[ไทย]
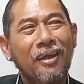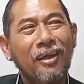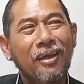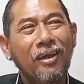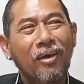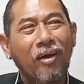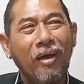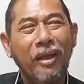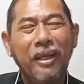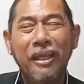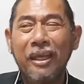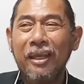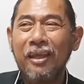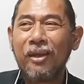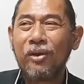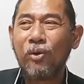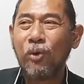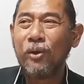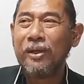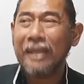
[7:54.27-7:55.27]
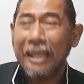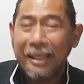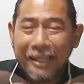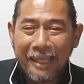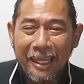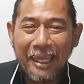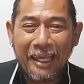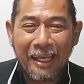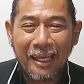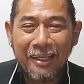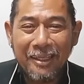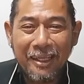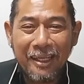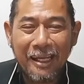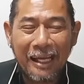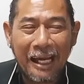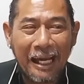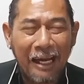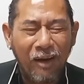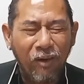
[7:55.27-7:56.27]
กรณีคุณนิกกี้ขยี้
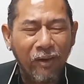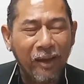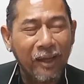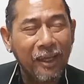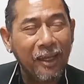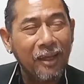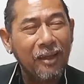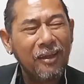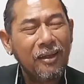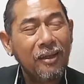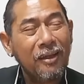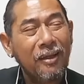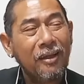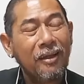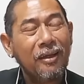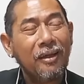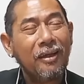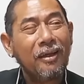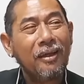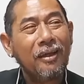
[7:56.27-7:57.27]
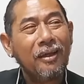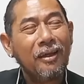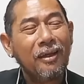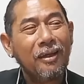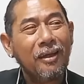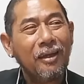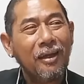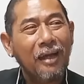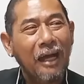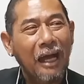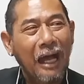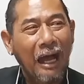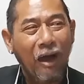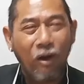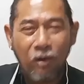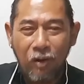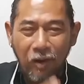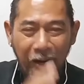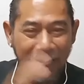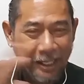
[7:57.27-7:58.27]
ข่าวเนี่ยอ่ะ
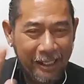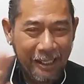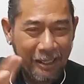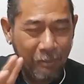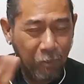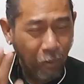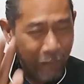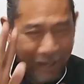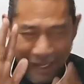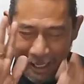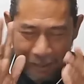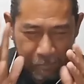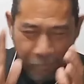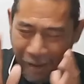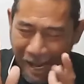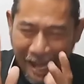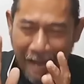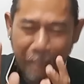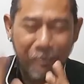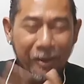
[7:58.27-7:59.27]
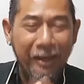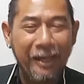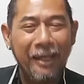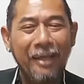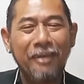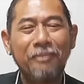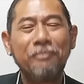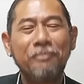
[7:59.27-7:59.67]
กรณีผมให้เห็นภาพเลยนะ